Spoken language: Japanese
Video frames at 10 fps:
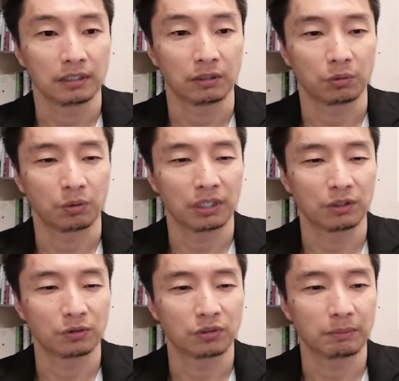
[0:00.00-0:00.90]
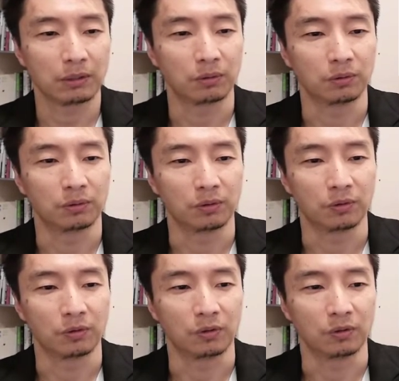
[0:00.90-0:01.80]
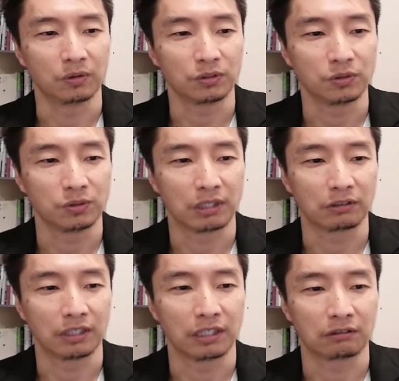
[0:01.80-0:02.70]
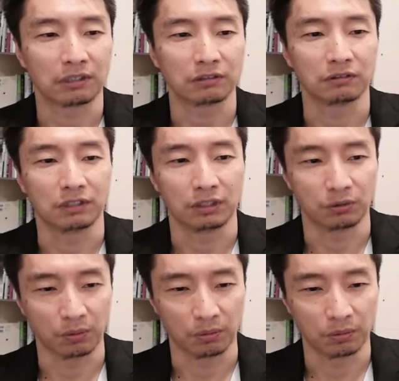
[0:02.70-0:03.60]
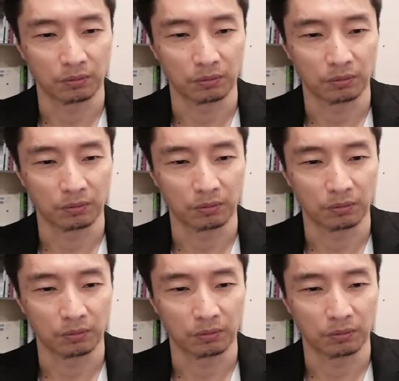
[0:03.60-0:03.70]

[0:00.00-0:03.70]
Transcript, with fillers: で、これが4つ目の集客できなくなる理由と。